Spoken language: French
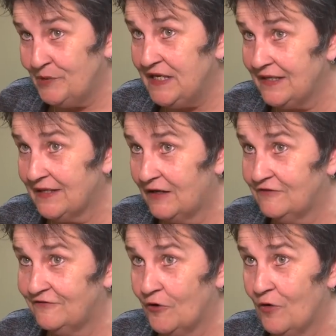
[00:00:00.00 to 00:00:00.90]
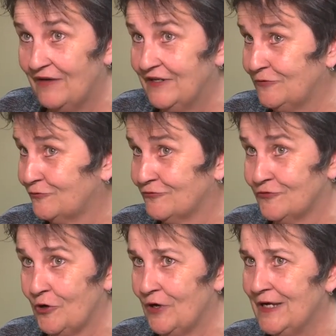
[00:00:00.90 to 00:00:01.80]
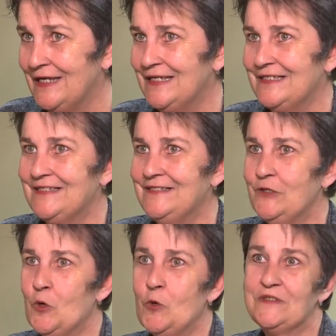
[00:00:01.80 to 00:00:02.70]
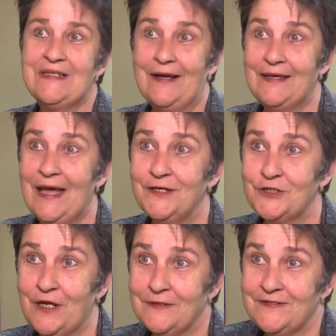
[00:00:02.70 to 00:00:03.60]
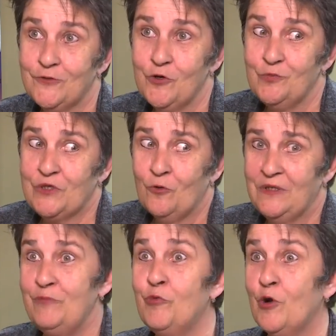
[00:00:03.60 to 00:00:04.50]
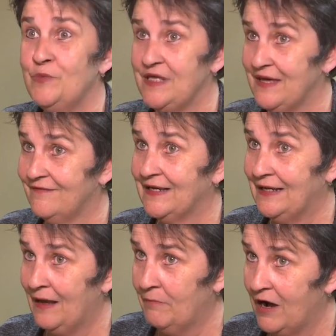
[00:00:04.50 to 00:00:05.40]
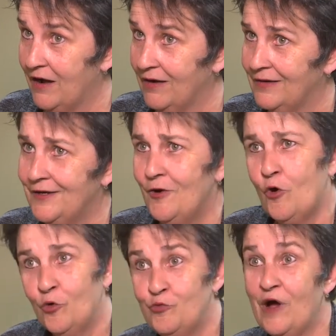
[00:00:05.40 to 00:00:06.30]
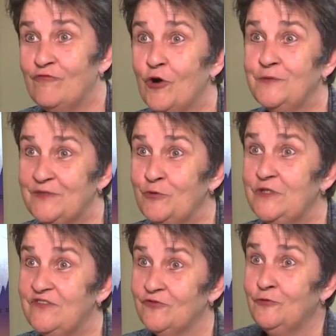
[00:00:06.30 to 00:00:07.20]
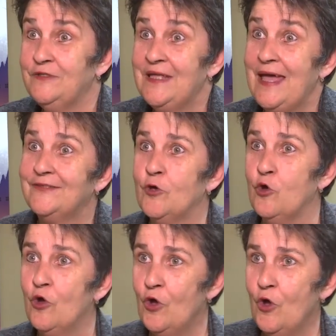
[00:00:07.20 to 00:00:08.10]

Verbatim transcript: bien dans le fond avec tout ça. Si on s'engage dans ça puis qu'on n'est pas bien avec la mort, on peut avoir un petit peu de difficulté à être un,